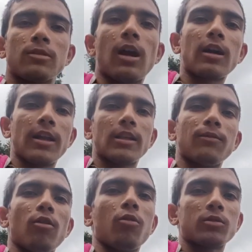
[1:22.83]
स्टार्ट किया था
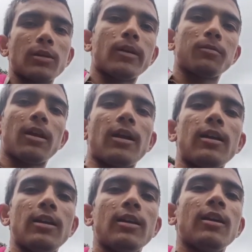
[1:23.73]
व्लॉग उसके बाद बनाया
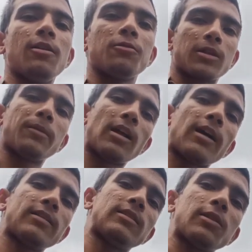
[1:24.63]
ही नहीं उसके बाद
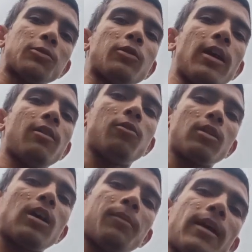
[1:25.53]
आके सीधा सो गया
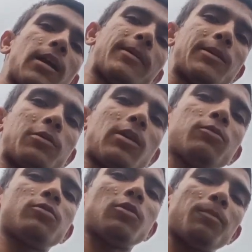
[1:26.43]
और अब एक बजे
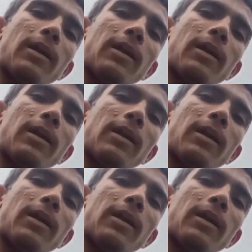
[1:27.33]
उठाऊँ तो चलो